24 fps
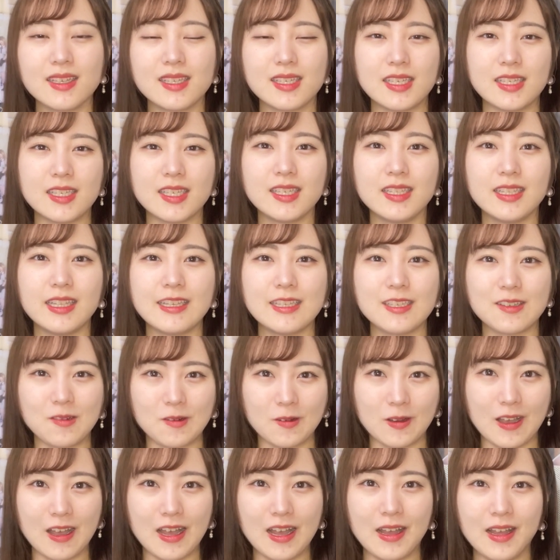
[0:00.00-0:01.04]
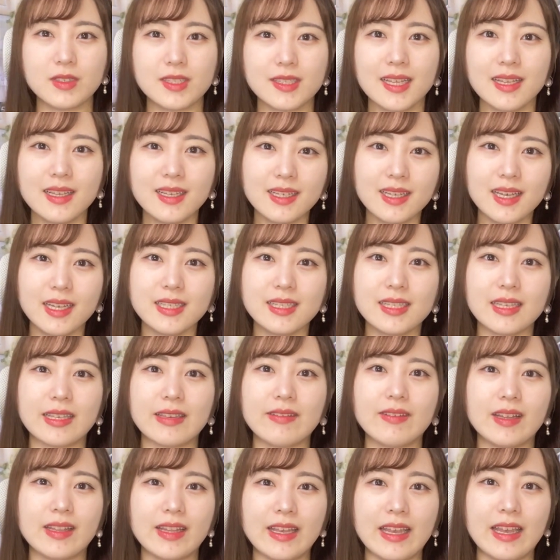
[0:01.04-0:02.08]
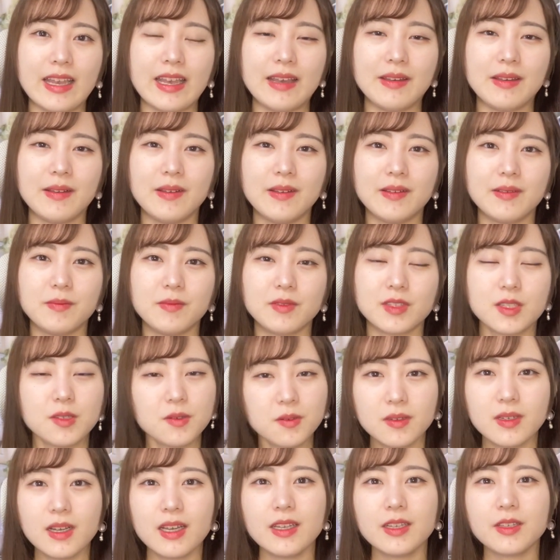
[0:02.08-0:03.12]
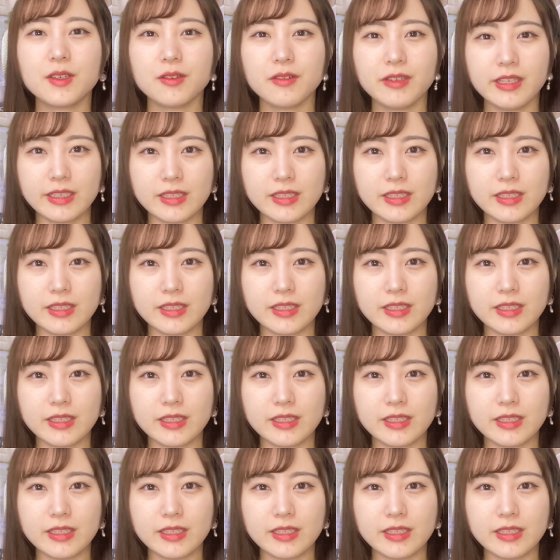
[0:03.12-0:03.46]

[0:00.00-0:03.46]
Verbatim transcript: 指針でしょうか。3階席はね、双眼鏡